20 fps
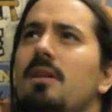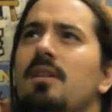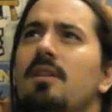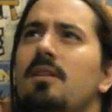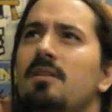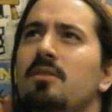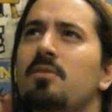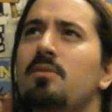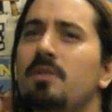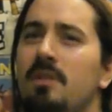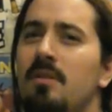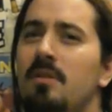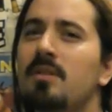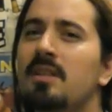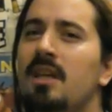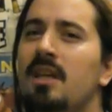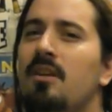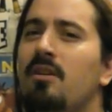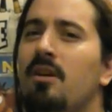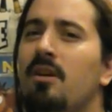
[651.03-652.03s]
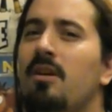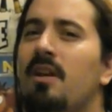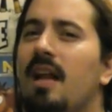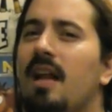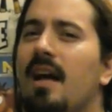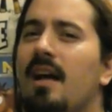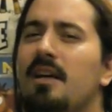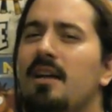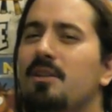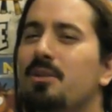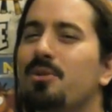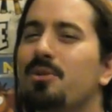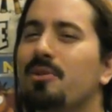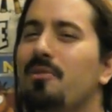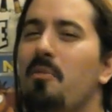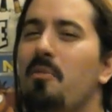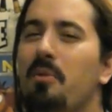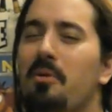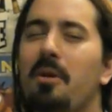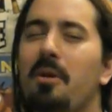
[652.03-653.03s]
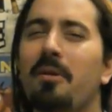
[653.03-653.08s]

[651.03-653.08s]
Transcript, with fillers: hein, non une sale conne là, hein. je, veux plus.